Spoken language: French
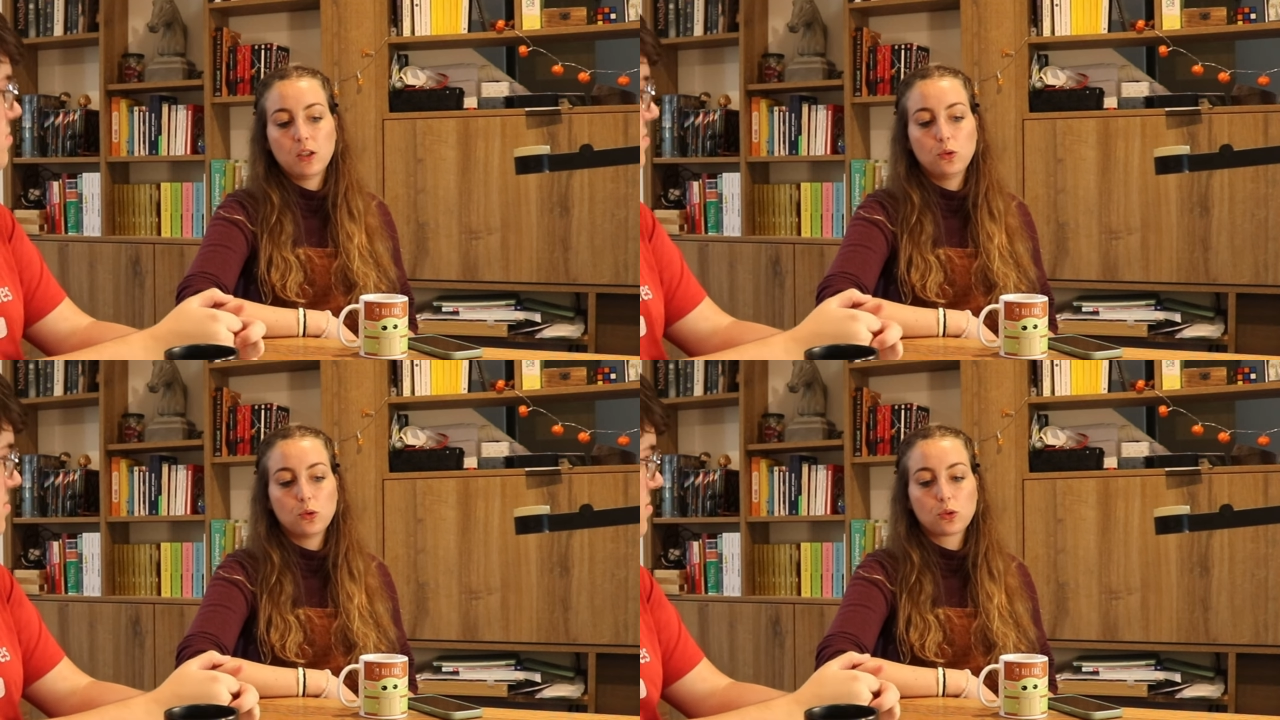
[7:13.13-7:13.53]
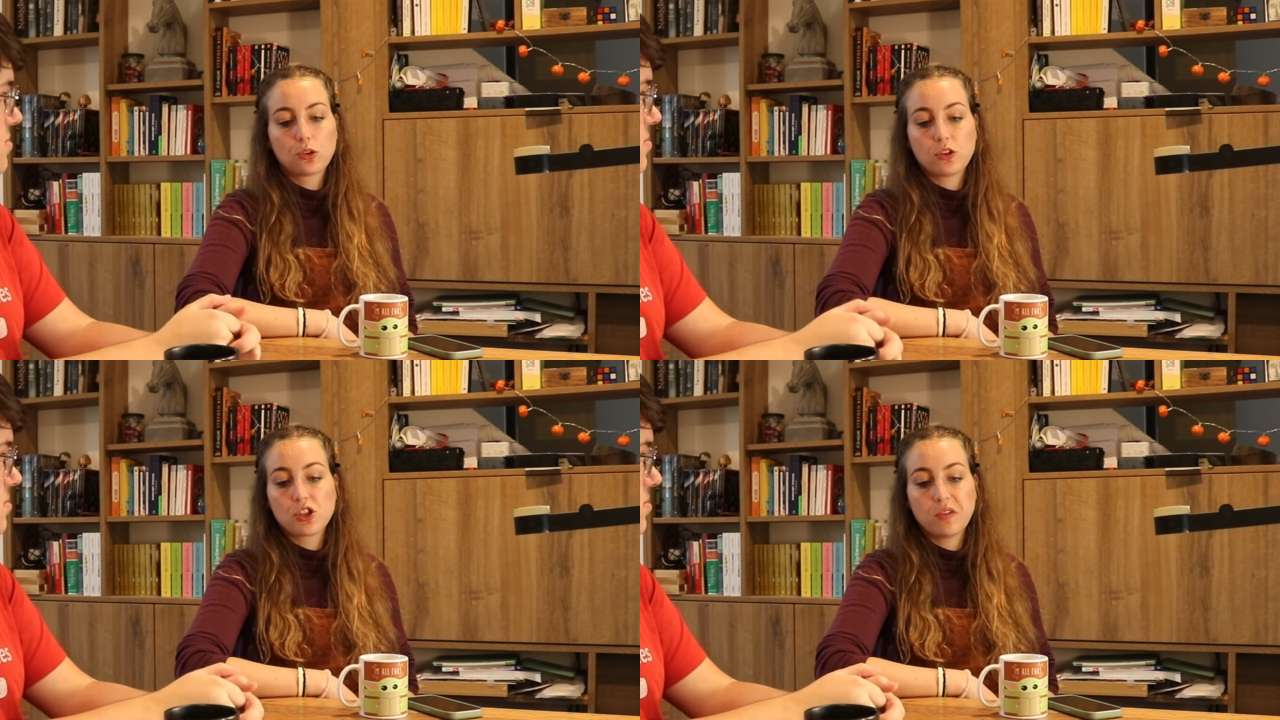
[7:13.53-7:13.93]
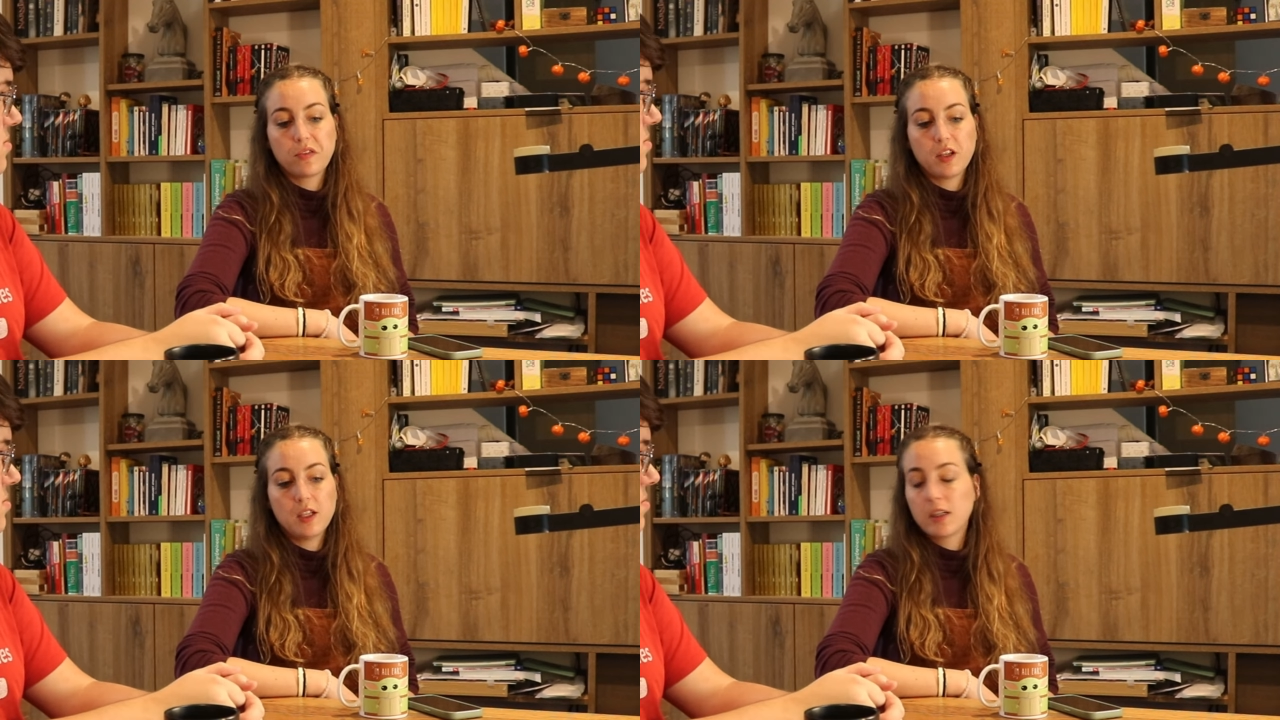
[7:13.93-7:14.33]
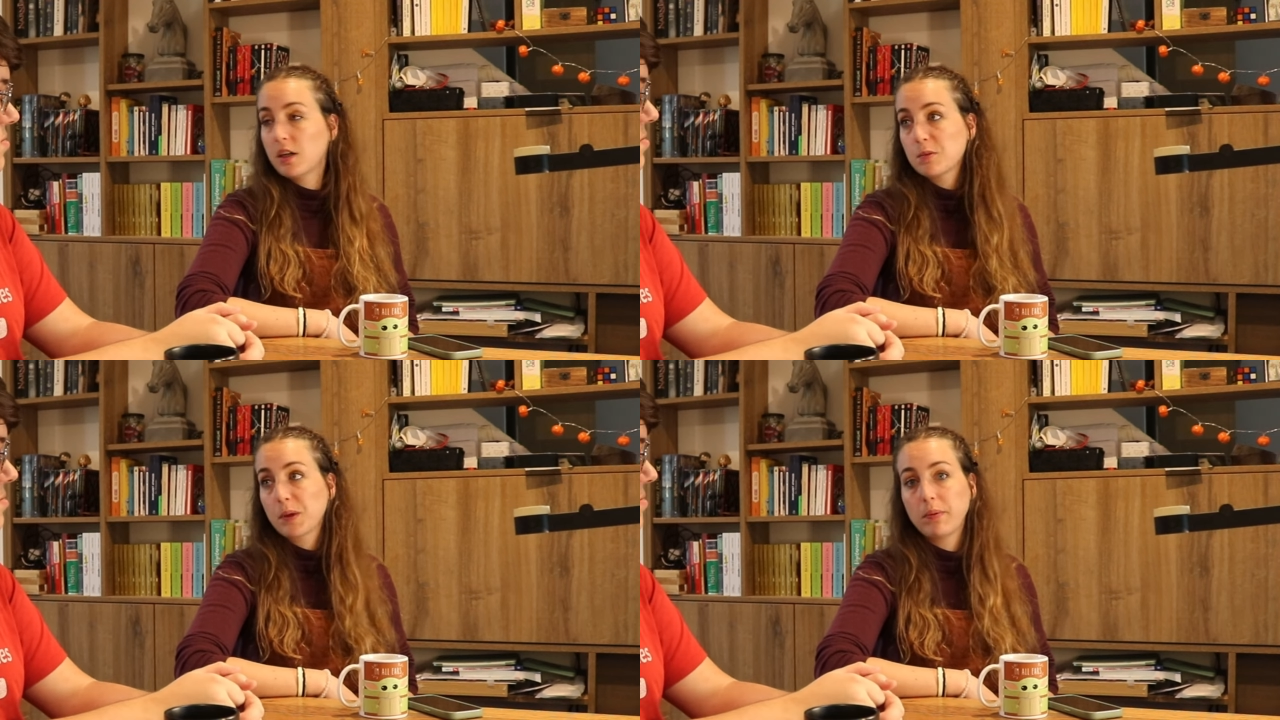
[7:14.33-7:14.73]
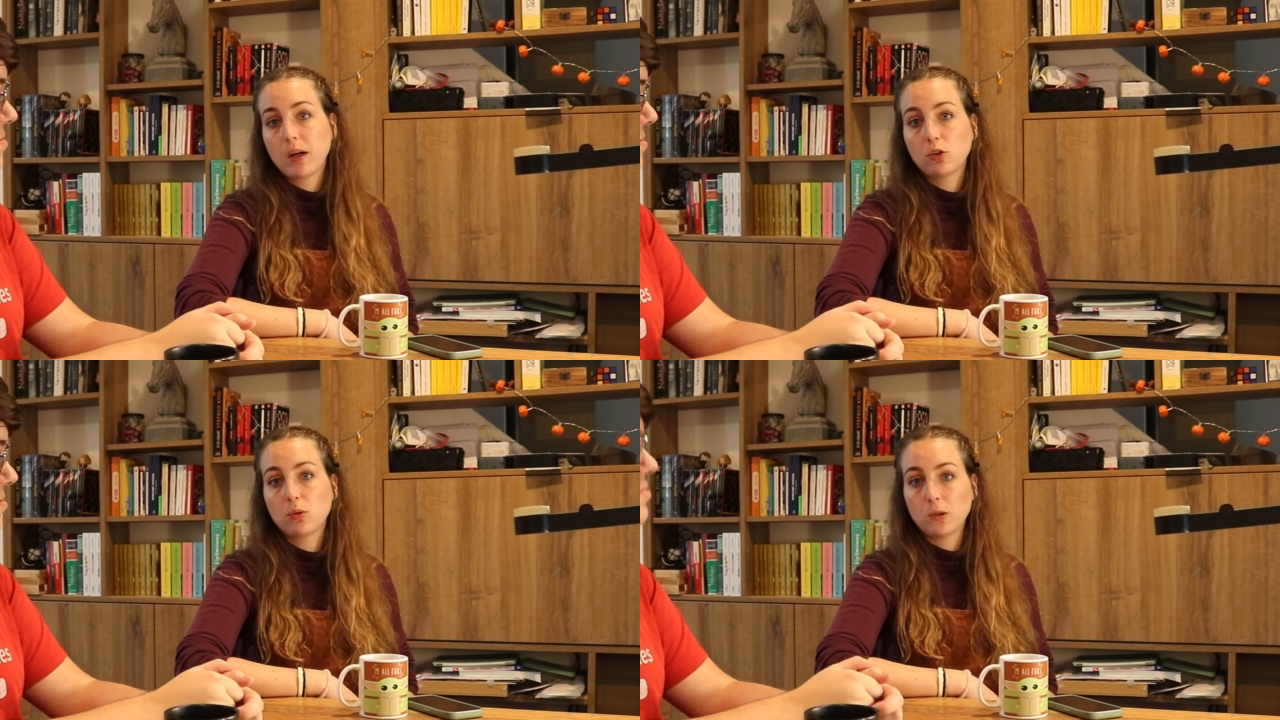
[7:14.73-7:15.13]
Donc j'ai fait les classes
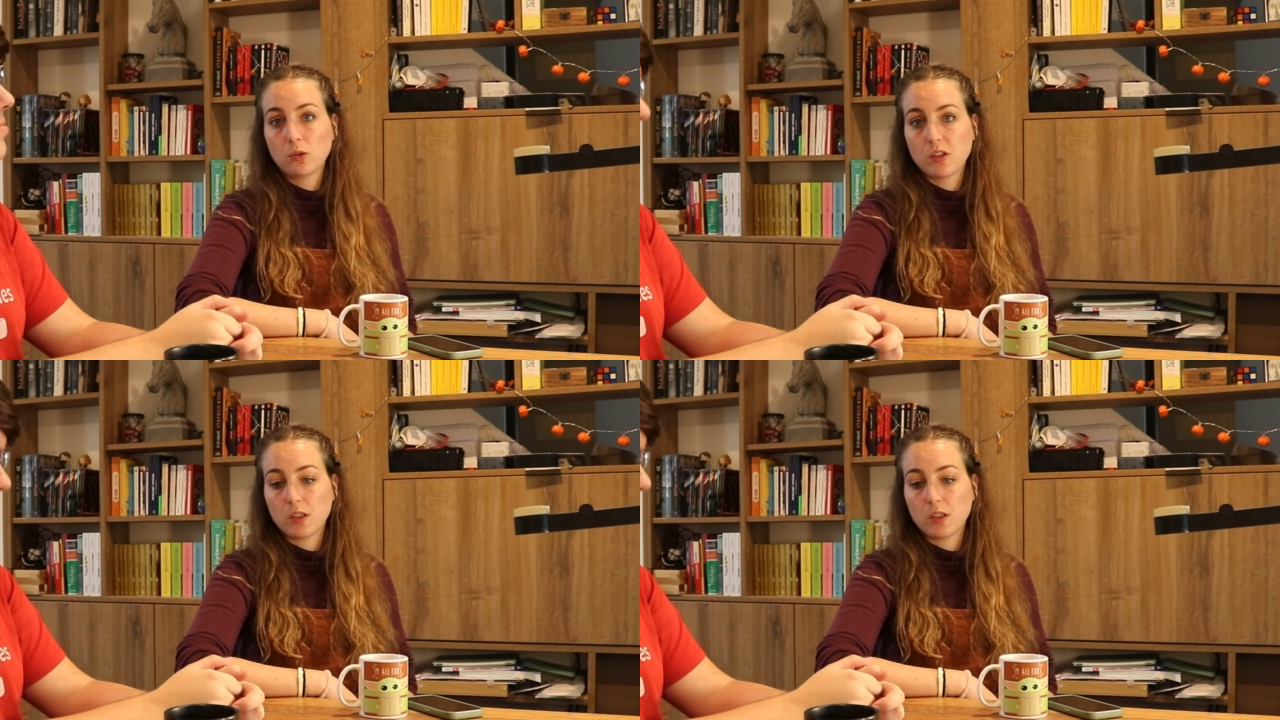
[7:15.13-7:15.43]
préparatoires aux grandes